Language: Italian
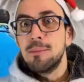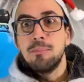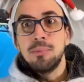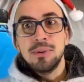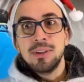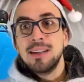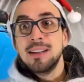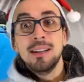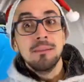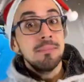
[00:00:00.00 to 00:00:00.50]

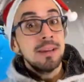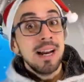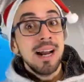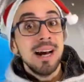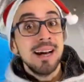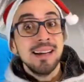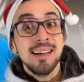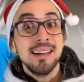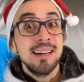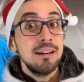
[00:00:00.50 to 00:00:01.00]
potrete
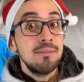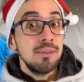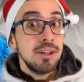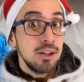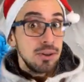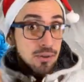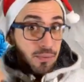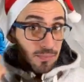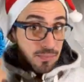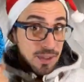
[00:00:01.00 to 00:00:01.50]
ammirare nel
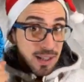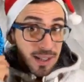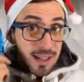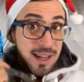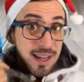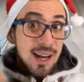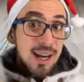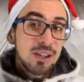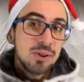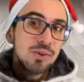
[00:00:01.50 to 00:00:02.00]
video
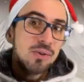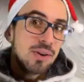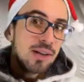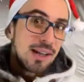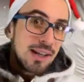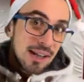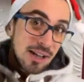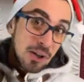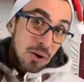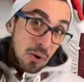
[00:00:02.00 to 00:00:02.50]
dedicato che
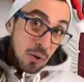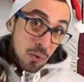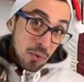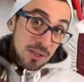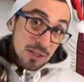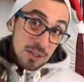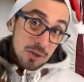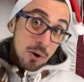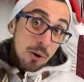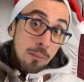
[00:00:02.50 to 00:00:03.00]
linkerò qui
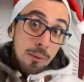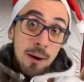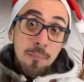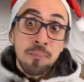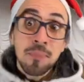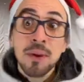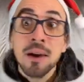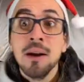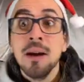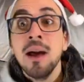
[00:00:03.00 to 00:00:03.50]
sopra,
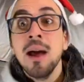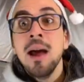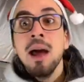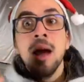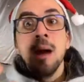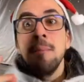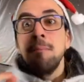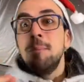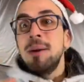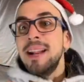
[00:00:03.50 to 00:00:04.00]

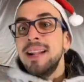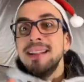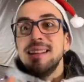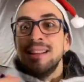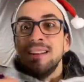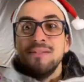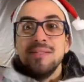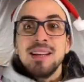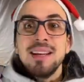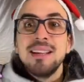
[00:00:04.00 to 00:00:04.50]
prende
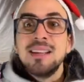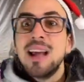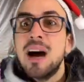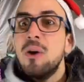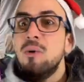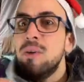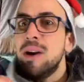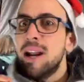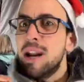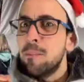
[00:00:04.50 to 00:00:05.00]
vita
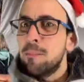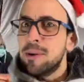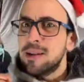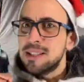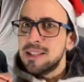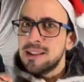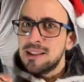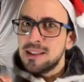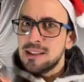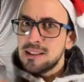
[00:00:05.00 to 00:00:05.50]
una
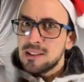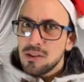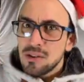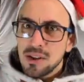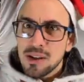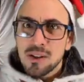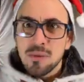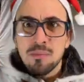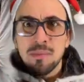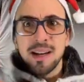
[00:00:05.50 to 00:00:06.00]
rappresentazione di
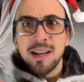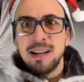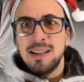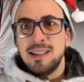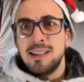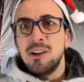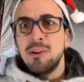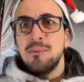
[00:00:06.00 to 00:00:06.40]
un mercatino